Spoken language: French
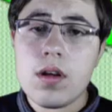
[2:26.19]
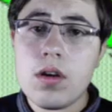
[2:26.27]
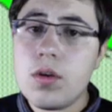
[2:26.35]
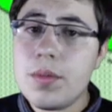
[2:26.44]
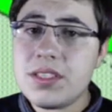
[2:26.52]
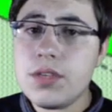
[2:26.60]

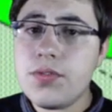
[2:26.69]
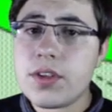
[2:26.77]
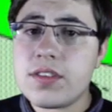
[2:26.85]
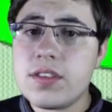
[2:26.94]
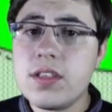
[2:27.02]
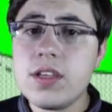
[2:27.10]
Le massif
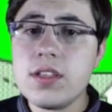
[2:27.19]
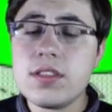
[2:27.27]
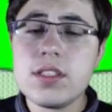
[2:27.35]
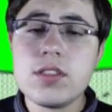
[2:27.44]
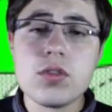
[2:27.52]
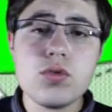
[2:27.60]
hercynien
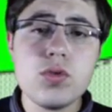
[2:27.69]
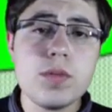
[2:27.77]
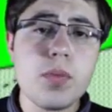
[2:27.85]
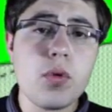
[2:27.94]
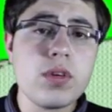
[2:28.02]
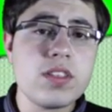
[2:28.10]
s'est
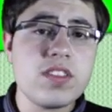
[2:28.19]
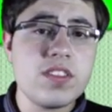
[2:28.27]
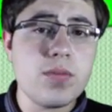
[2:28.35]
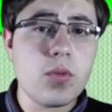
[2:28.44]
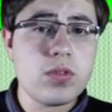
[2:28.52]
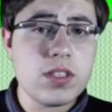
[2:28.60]
ensuite
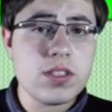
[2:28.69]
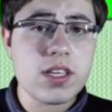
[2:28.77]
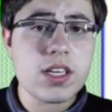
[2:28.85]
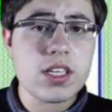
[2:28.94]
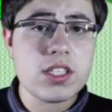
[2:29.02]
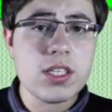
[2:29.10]
progressivement
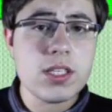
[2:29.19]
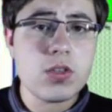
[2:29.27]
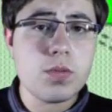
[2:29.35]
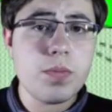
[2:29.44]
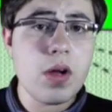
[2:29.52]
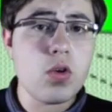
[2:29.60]
désagrégé
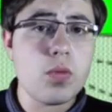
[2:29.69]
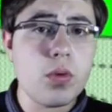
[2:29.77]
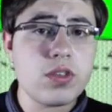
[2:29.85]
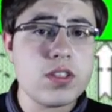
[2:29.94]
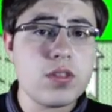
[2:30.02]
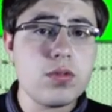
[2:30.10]
de par le
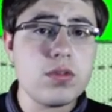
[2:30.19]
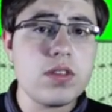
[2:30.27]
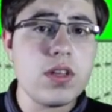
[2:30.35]
processus